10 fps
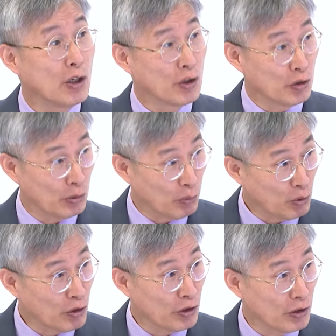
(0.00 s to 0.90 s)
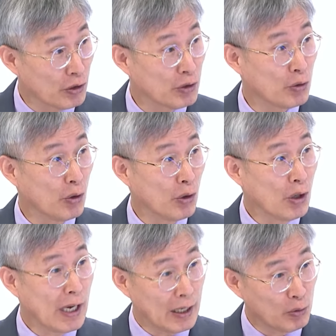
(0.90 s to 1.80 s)
스포츠 열 거죠.
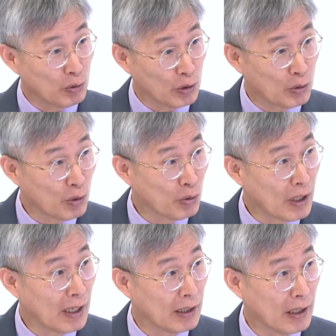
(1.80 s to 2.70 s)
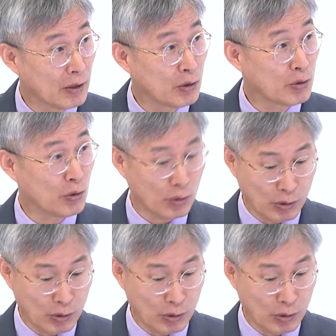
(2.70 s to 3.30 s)
학교 등교 개학할 거죠.